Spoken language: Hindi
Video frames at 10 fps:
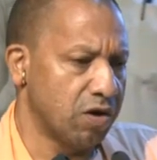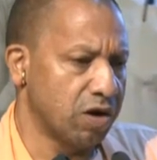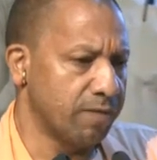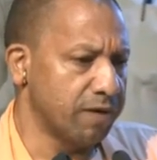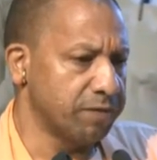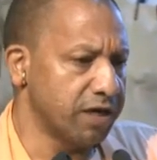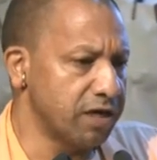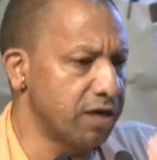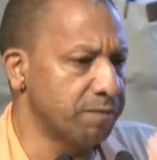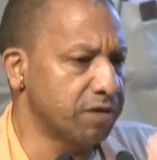और हम
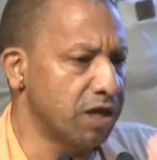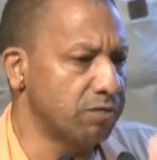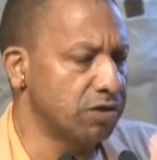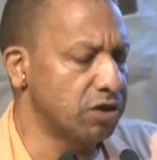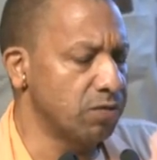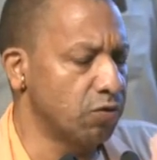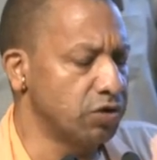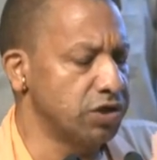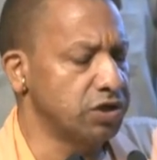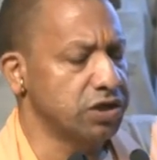आभारी हैं प्रधानमंत्री
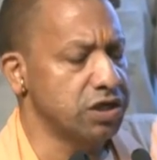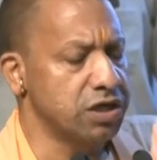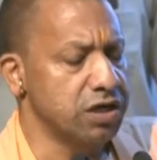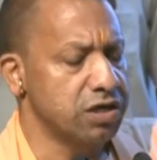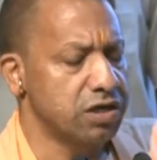मोदी जी के